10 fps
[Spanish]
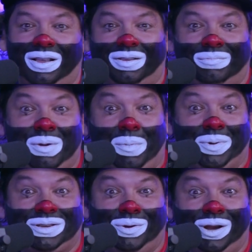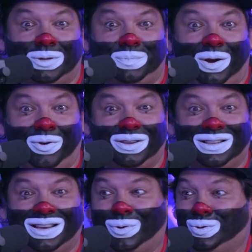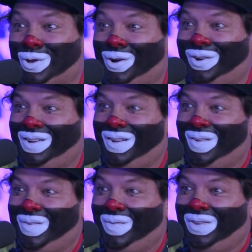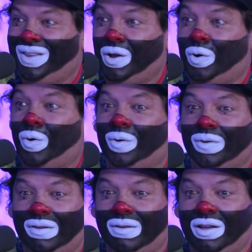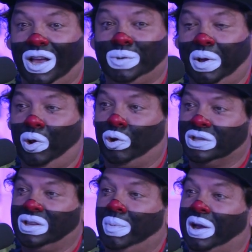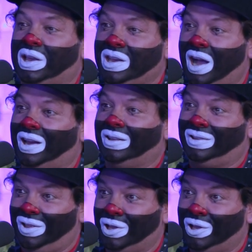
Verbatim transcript: mi papá se ve en el espejo y te gustó. Dijo, espero que este maquillaje te dé